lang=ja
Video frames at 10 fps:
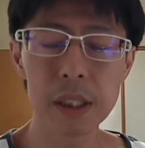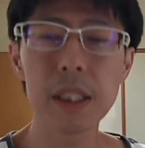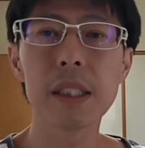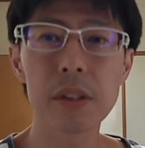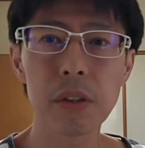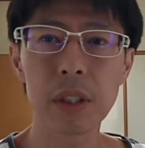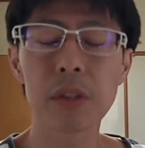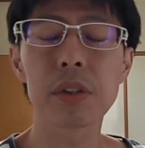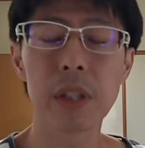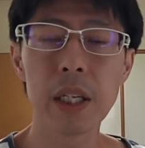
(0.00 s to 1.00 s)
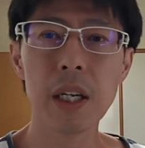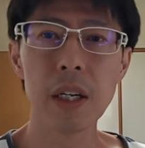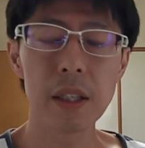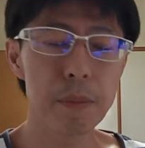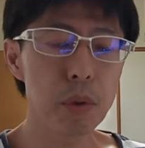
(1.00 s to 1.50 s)
てですよ、一つね。
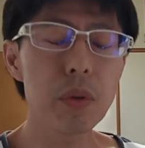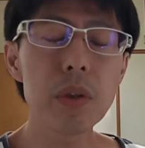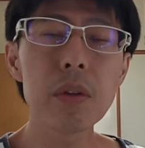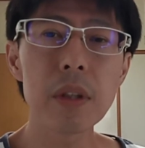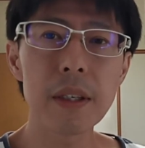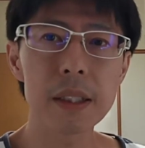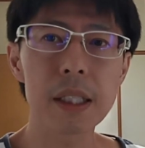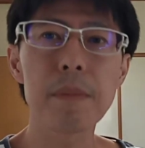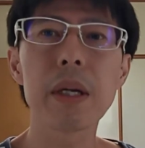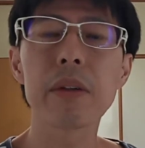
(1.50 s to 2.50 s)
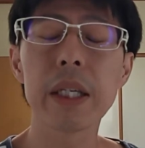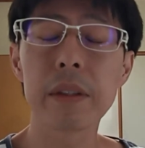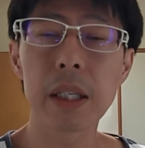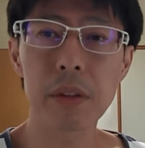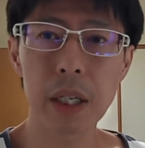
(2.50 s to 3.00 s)
だものによっては300い
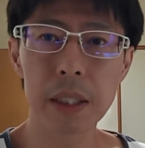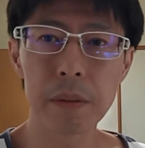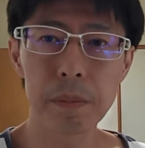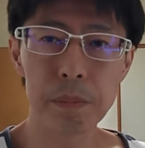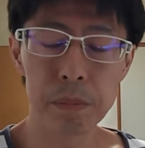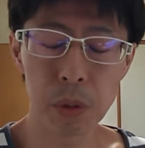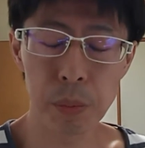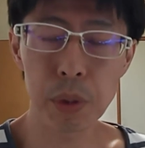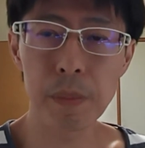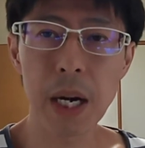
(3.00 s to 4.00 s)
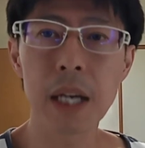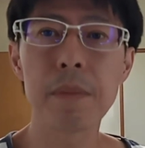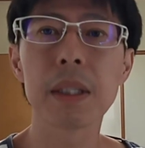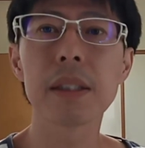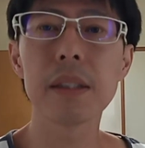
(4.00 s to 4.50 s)
くらとかにのものもあり
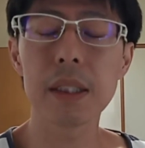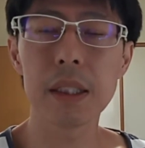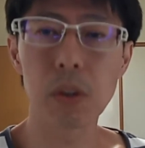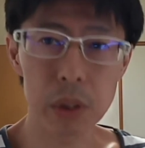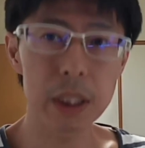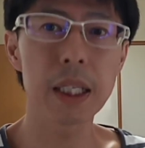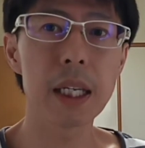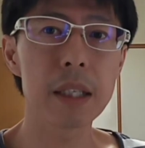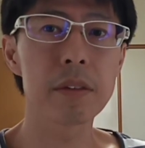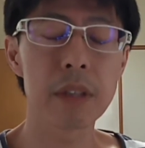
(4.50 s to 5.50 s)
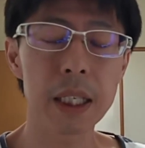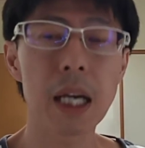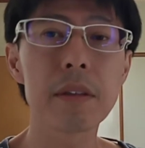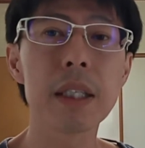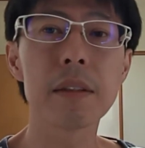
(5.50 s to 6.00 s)
ますし、こちらに入ってくるのは
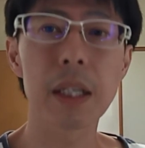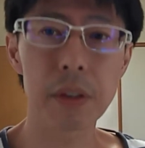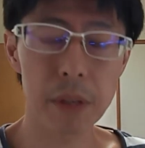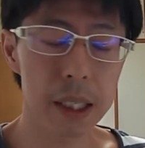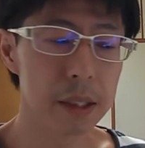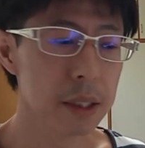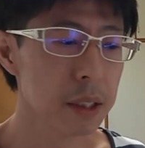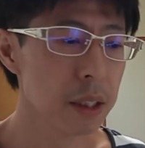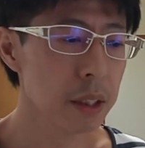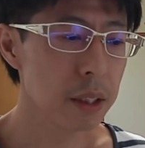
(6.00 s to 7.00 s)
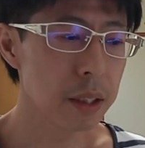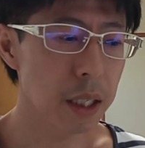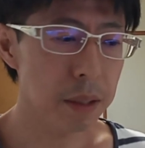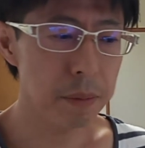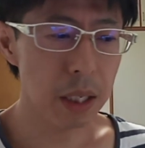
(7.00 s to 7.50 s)
100いくらとか。
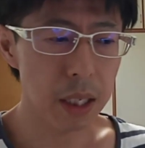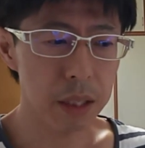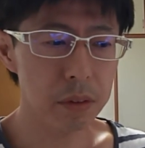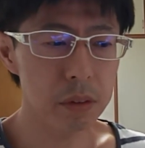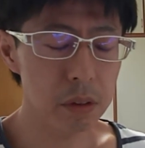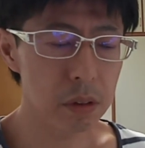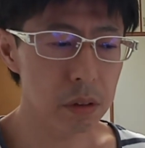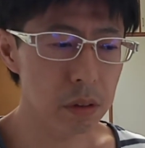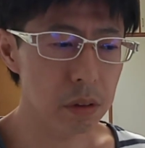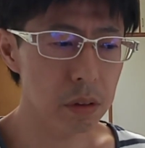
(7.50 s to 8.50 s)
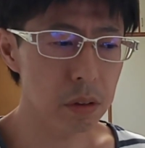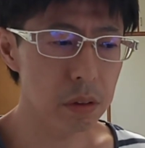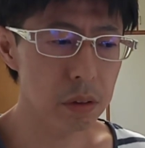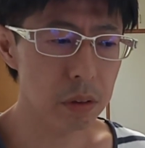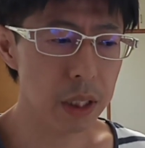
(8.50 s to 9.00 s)
あまあ、あ
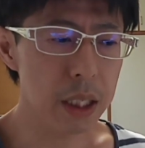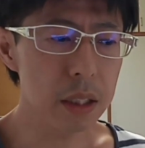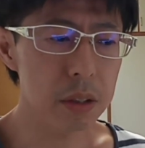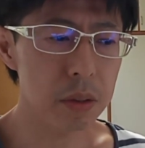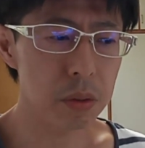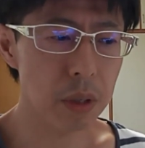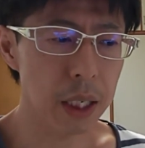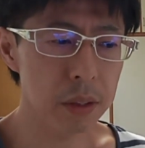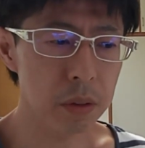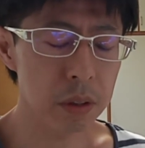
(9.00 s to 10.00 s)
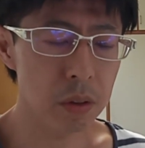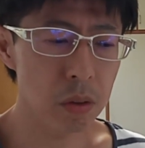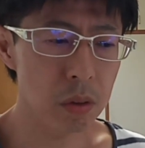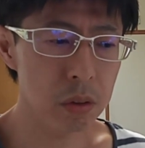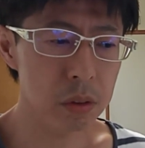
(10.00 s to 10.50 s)
の貴金属の買い取り
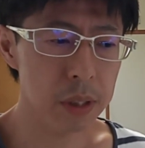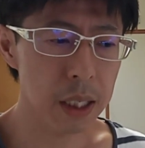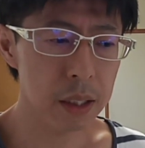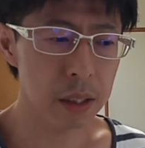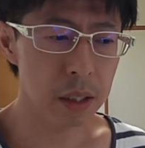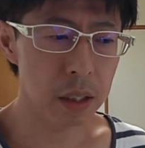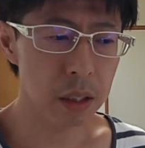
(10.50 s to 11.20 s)
の大倉っ